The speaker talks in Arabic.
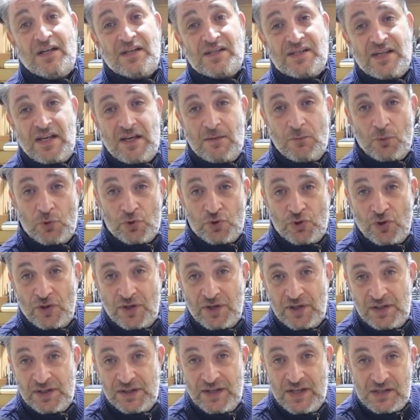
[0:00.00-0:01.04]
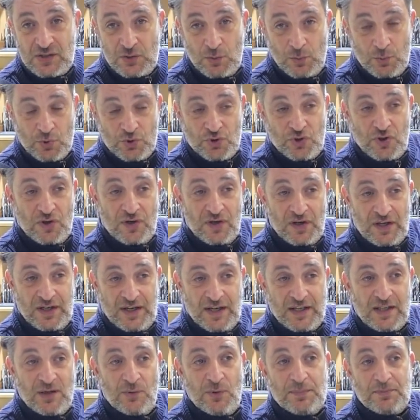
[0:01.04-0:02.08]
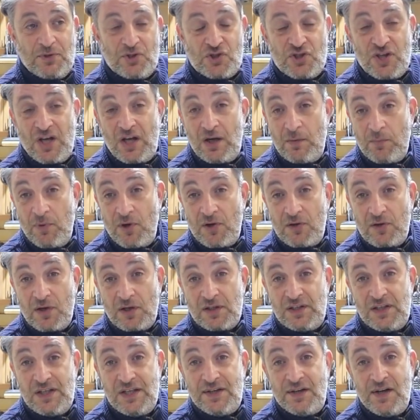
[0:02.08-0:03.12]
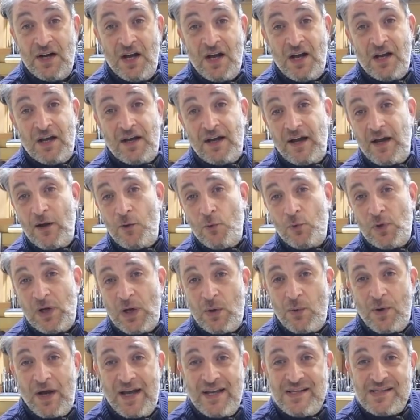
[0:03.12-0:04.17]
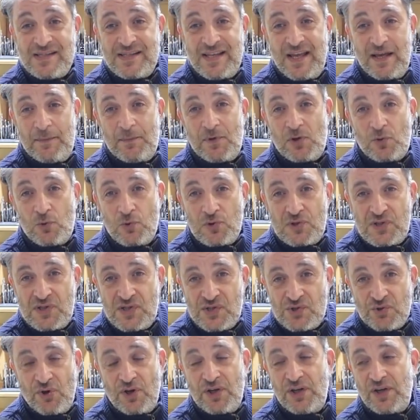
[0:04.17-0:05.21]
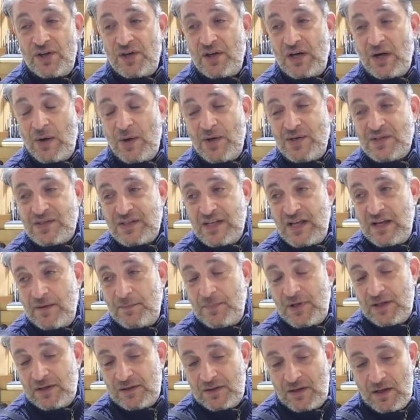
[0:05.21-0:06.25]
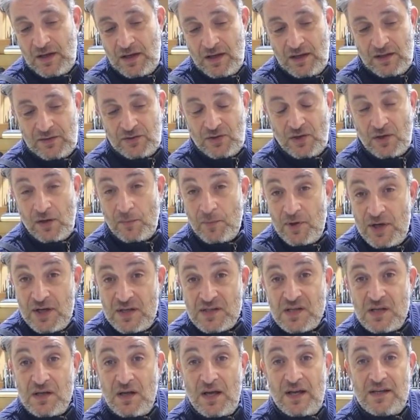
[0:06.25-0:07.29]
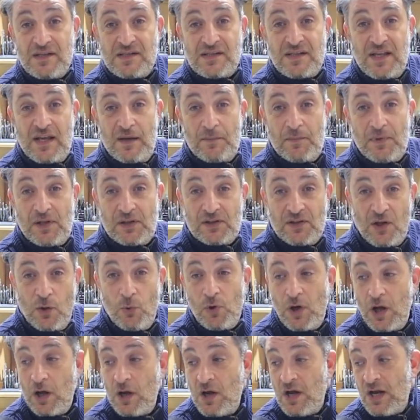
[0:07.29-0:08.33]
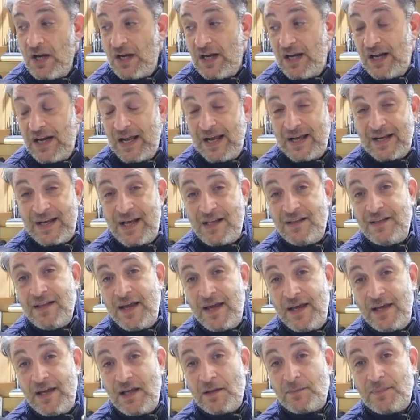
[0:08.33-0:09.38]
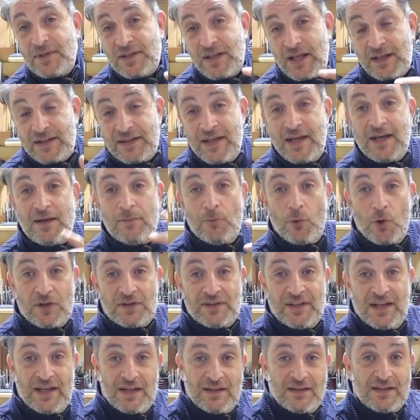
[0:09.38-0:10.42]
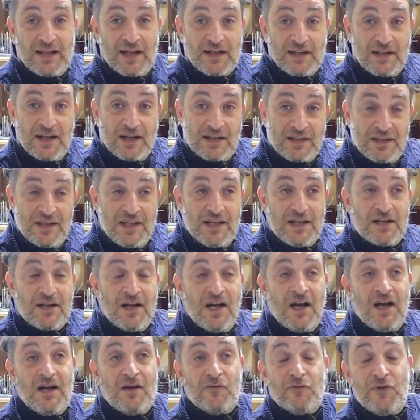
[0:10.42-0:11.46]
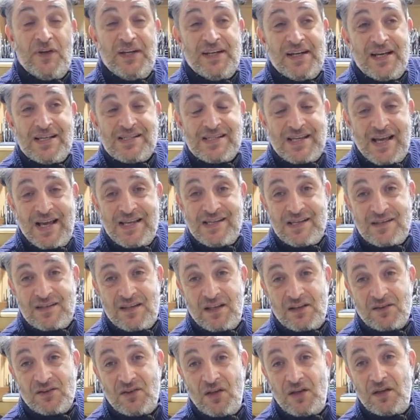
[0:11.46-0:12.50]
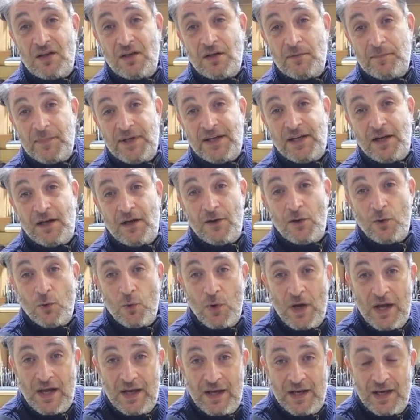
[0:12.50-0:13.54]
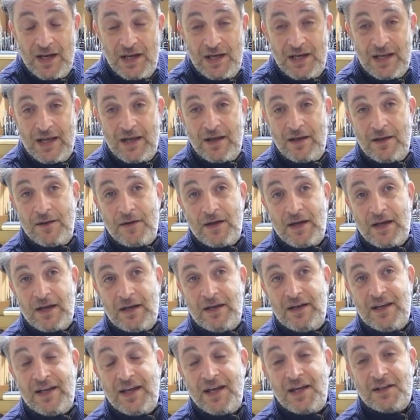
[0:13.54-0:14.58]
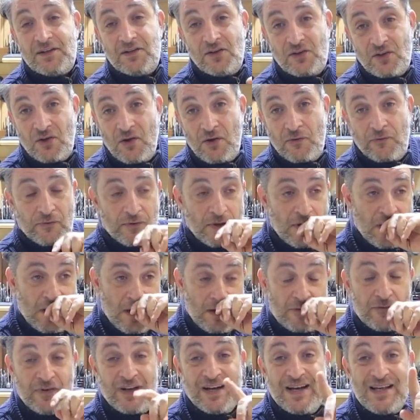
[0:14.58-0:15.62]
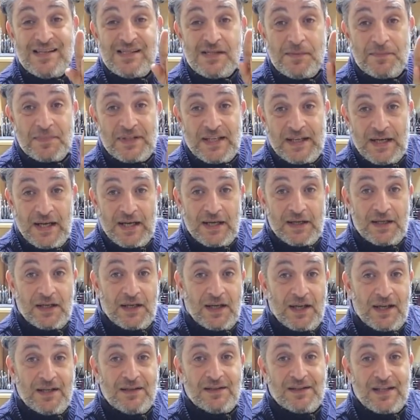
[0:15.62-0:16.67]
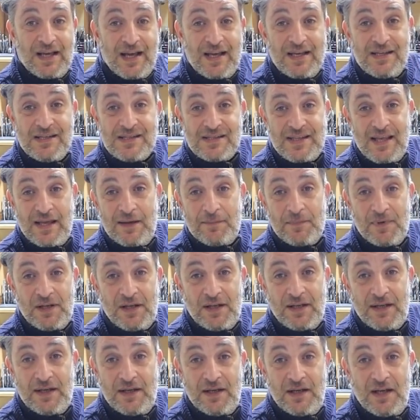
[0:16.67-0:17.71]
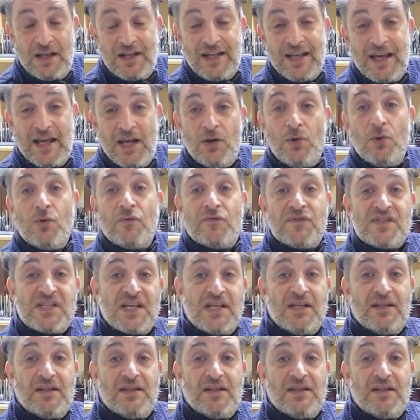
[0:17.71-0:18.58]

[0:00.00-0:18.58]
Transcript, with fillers: زي منشار الديسك ومنشار اليدوي بتشتغل بره كتير او لو عايز تعمل كرسي صغير عايز تعمل آه، ترابيزه عايز تعمل طاوله الحاجات ده هي بتحتاج معدات تانية كتير في ناس عايزه تنتقل من الهواء الى الاحتراف فلازم تنقي انت عايز تعمل ايه لانه في